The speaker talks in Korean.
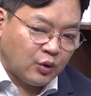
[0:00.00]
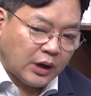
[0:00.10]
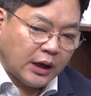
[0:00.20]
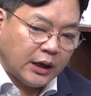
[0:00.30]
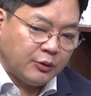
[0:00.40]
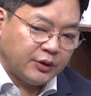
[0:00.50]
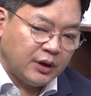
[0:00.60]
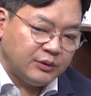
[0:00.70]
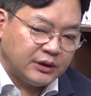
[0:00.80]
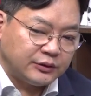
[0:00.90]
뭐 카카오
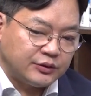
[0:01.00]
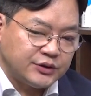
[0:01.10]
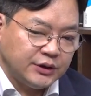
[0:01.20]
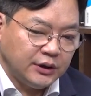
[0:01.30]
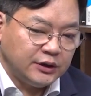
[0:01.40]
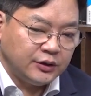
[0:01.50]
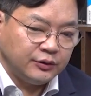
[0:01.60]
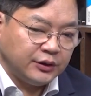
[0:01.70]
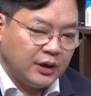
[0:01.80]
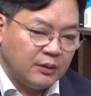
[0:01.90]
게임이라든지
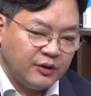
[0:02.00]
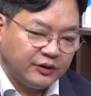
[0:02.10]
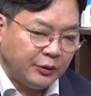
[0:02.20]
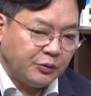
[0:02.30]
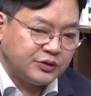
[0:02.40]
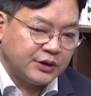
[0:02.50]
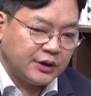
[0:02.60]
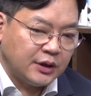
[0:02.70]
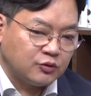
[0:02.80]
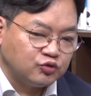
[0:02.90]
이런 게임의
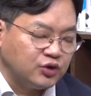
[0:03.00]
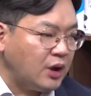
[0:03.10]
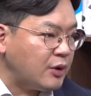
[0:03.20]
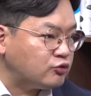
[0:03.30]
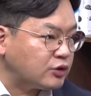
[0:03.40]
사용자가 국내에만